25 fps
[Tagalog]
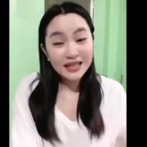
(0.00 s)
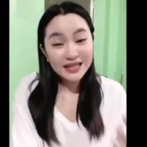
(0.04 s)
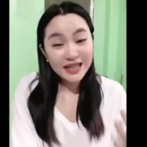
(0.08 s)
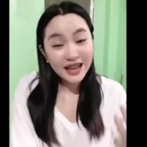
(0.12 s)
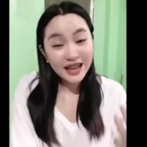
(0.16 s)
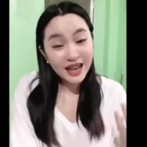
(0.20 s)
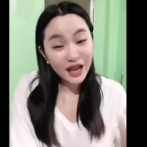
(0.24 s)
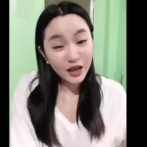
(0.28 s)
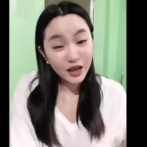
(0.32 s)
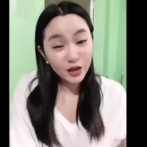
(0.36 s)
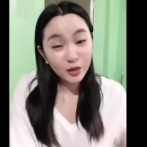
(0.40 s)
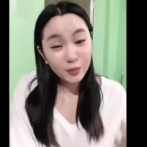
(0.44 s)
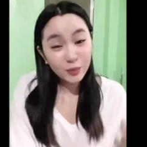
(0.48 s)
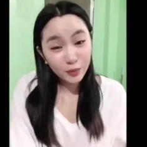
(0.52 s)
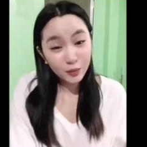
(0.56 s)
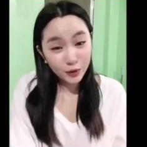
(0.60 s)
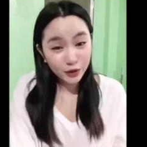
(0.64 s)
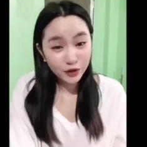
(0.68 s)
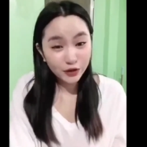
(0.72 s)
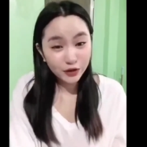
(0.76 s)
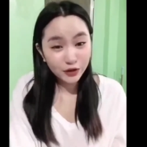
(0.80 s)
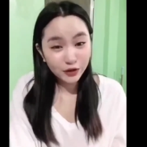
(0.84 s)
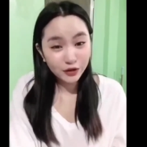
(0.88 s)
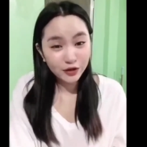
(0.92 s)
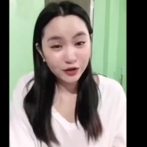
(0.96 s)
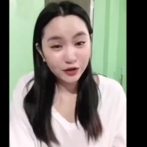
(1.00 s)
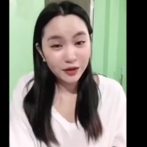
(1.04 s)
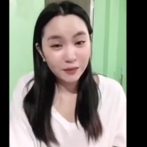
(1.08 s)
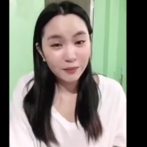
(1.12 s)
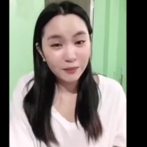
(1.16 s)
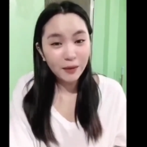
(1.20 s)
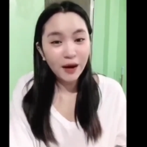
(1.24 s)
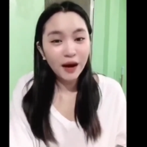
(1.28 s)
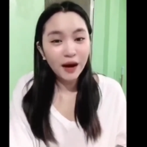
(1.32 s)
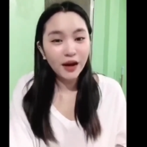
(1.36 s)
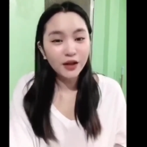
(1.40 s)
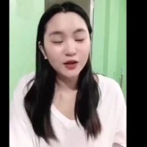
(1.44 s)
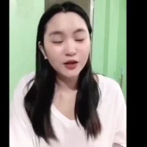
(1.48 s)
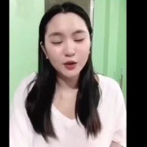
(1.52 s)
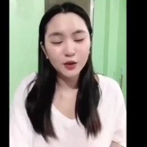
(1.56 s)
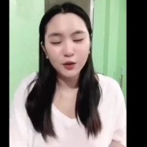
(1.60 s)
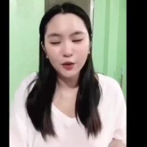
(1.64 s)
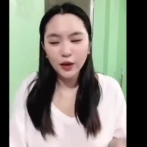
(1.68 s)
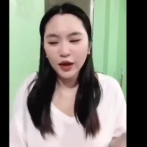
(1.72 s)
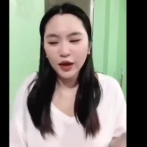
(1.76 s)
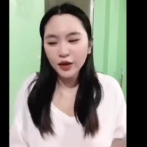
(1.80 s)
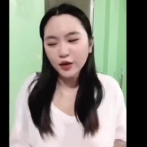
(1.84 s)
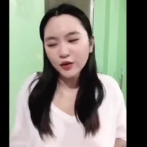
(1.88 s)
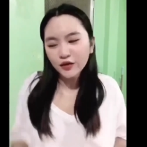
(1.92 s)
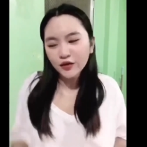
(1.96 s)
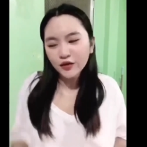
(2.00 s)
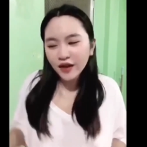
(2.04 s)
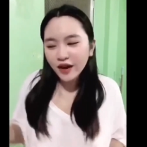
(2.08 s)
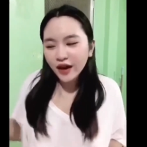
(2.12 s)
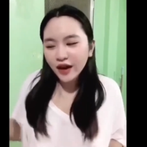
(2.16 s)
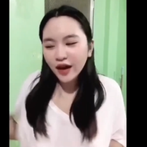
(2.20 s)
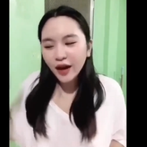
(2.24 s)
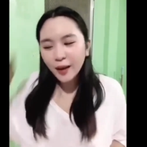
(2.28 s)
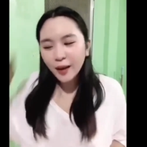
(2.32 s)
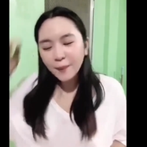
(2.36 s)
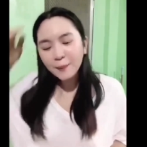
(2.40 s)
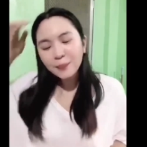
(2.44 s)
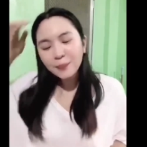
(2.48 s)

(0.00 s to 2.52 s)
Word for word: niya nga yung pores ko, ba diba? So, ayun na nga.